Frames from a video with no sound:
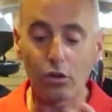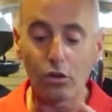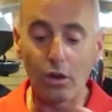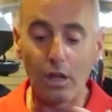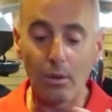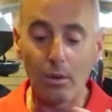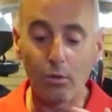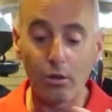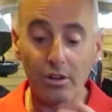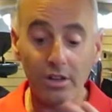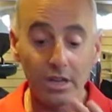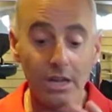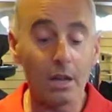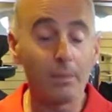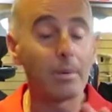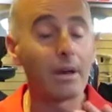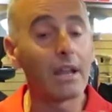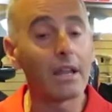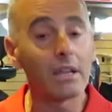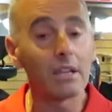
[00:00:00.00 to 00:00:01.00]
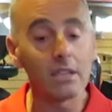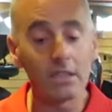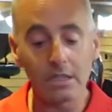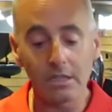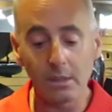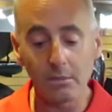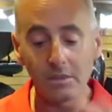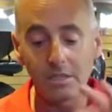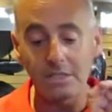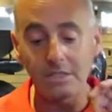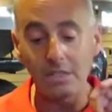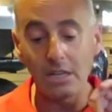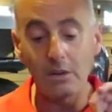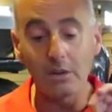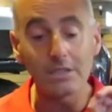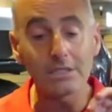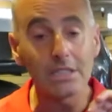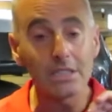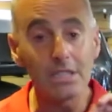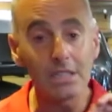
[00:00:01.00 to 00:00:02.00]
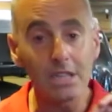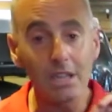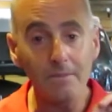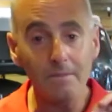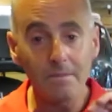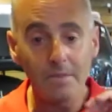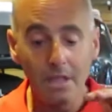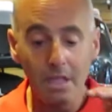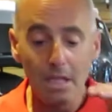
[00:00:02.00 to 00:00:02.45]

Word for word: eh, con la bornera para ir directamente hacia la batería,